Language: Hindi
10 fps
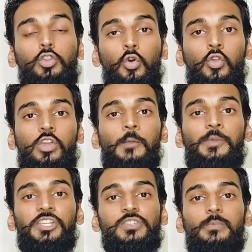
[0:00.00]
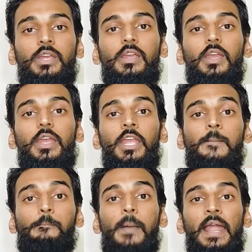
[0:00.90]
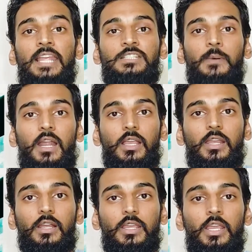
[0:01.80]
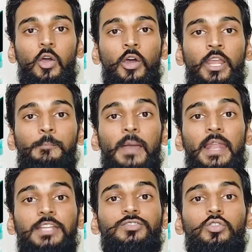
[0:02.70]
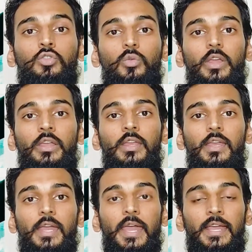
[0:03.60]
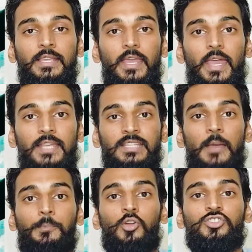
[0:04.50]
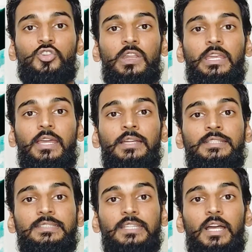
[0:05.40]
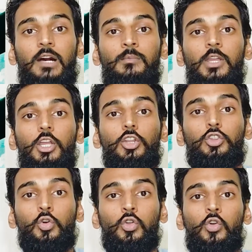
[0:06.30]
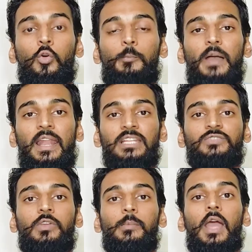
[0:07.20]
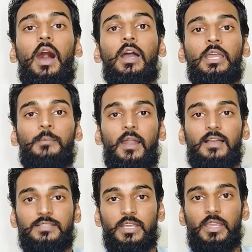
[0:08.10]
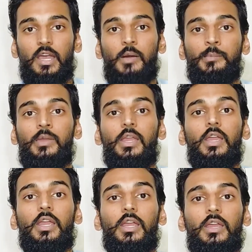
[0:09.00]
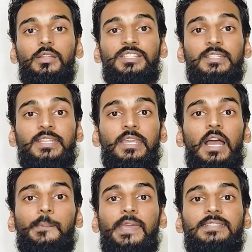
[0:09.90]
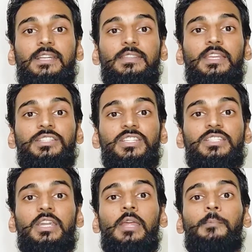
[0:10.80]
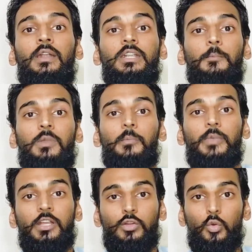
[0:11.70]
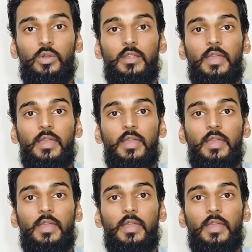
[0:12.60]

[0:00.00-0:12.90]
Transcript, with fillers: दोनों के बीच में एक बैलेंस बना के रखें और एक बैलेंस को ढूंढें एक ऐसा अप्रोच को लेके आए जिससे हम दोनों को बैलेंस वे में आगे बढ़ा सके हम जैसे कि आप कह सकते हैं सस्टेनेबल डेवलपमेंट गोल